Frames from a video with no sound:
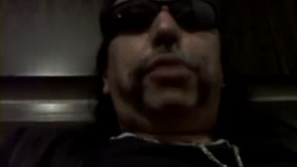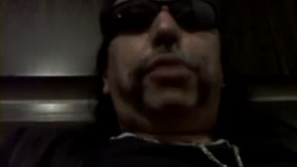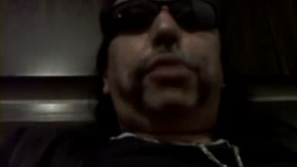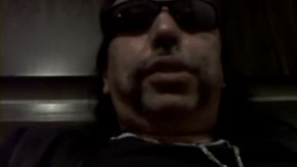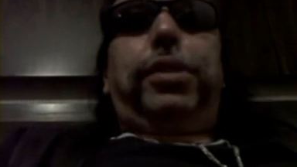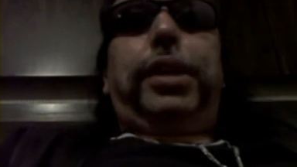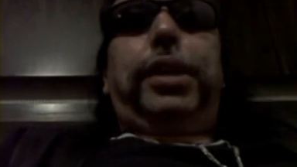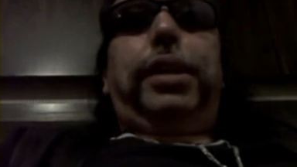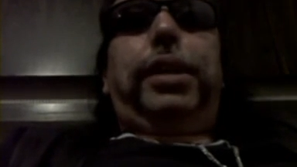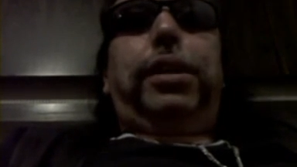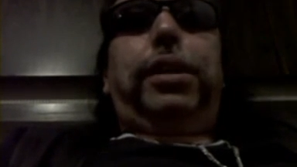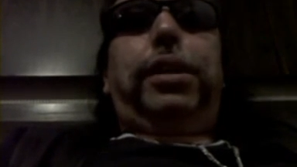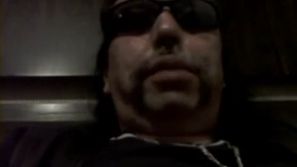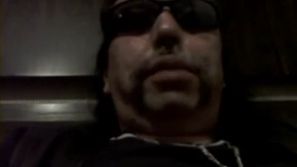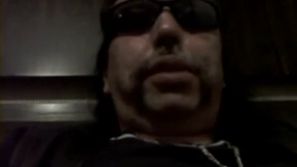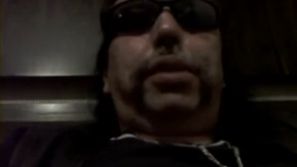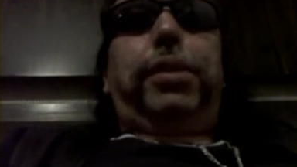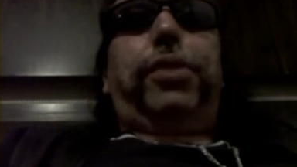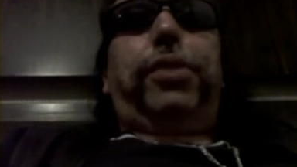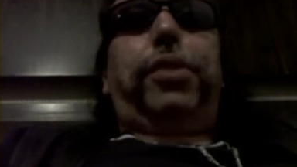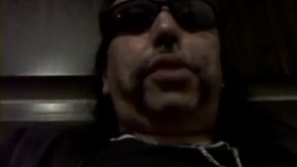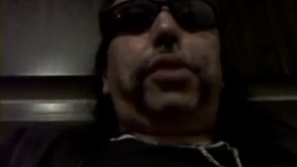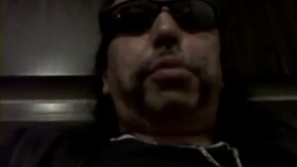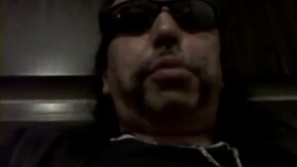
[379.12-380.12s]
am Wochenende,
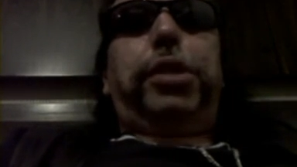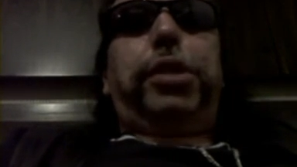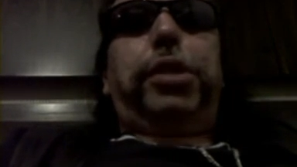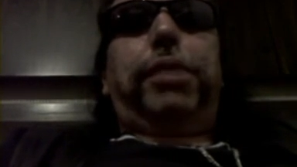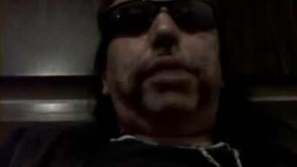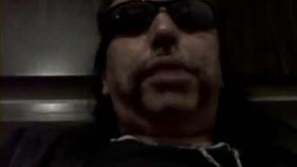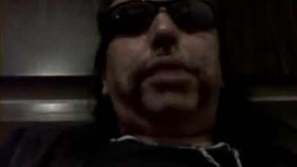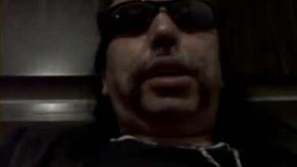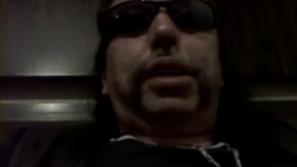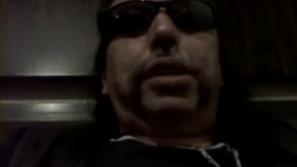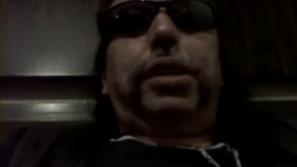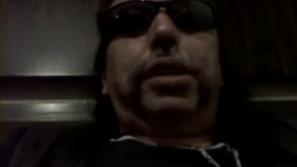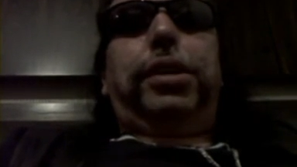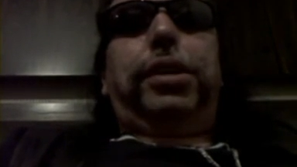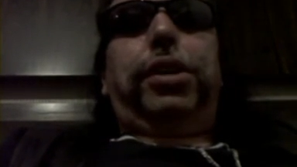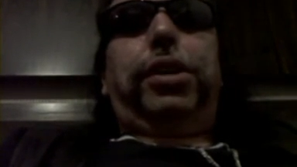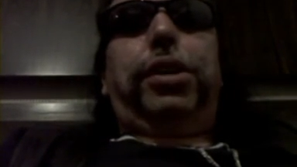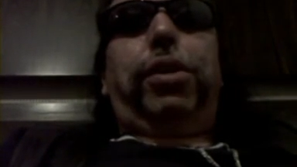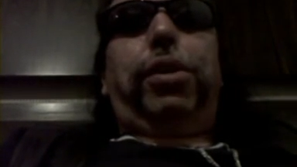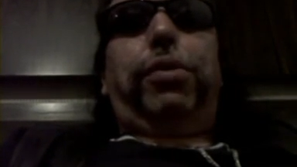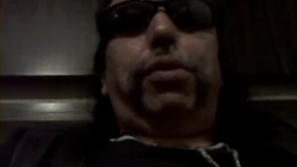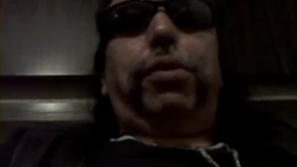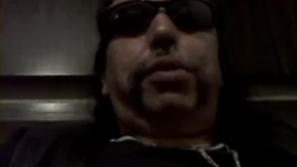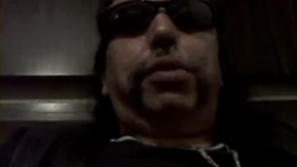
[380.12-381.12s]
aber das hat mich ja wieder
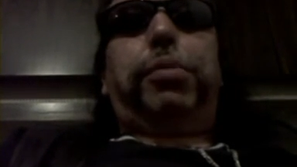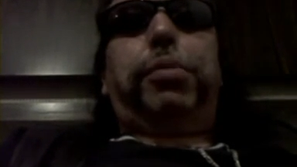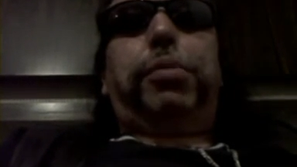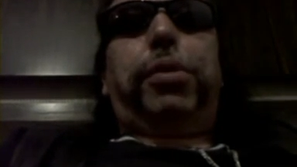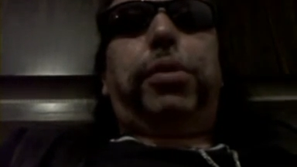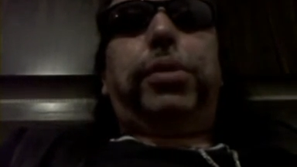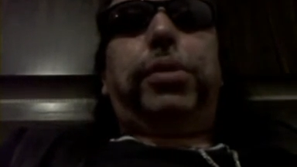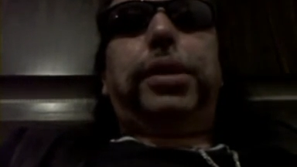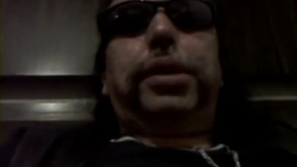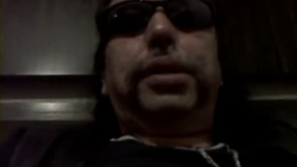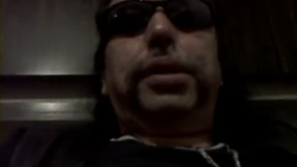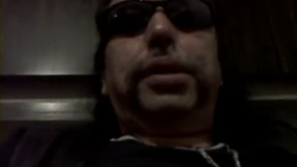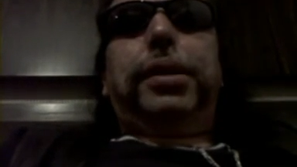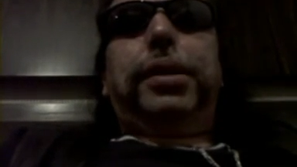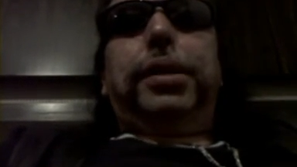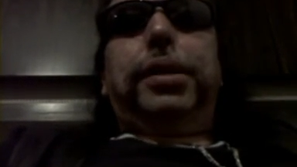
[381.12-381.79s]
richtig aufgebaut,